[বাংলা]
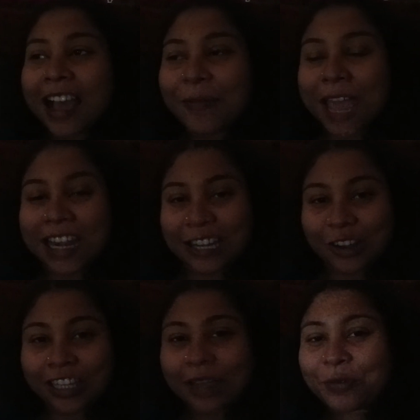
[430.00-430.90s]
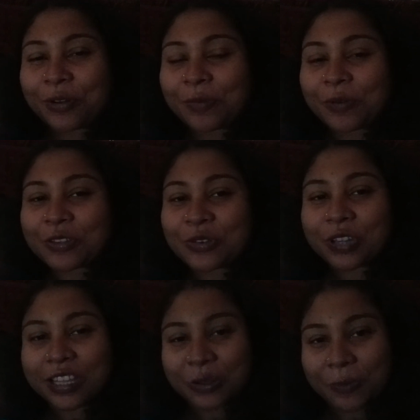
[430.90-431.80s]
আমি একটা কথাই বলবো
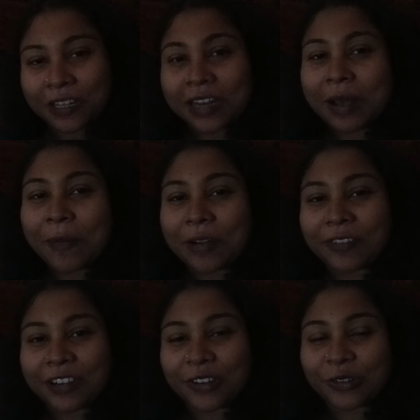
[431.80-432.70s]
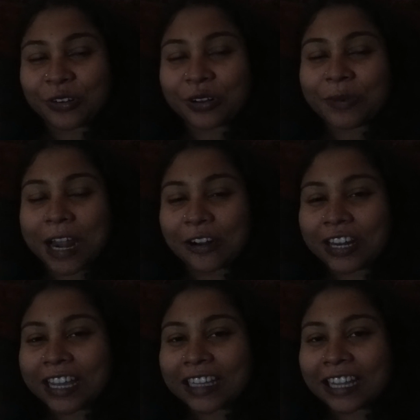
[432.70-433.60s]
যদি তোমাদের আমার ভিডিওগুলো ভালো
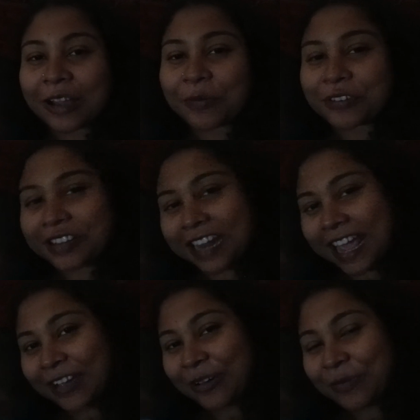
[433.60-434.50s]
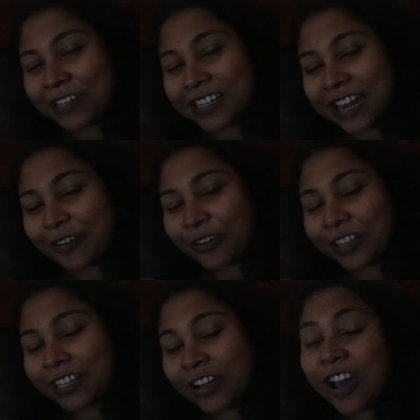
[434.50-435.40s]
লেগে থাকে অবশ্যই লাইক কমেন্ট শেয়ার
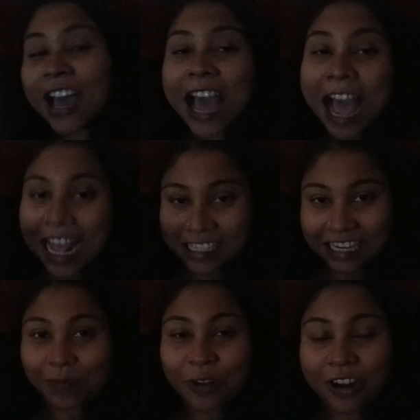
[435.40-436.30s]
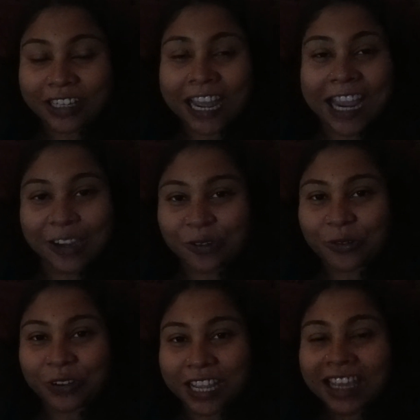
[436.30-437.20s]
করে দিও আজকের ব্লগটা
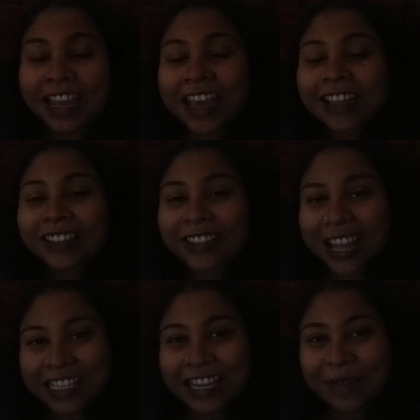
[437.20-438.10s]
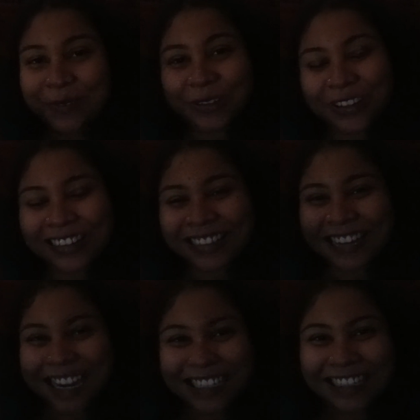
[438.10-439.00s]
এইটুকুনি তো আজকের মতো
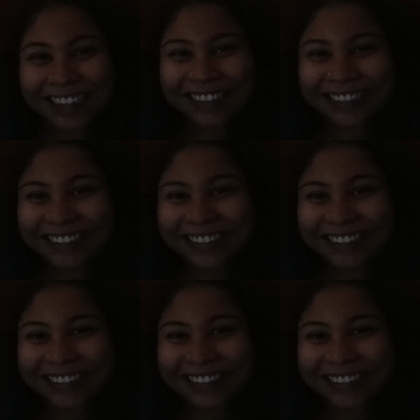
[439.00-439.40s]
টাটা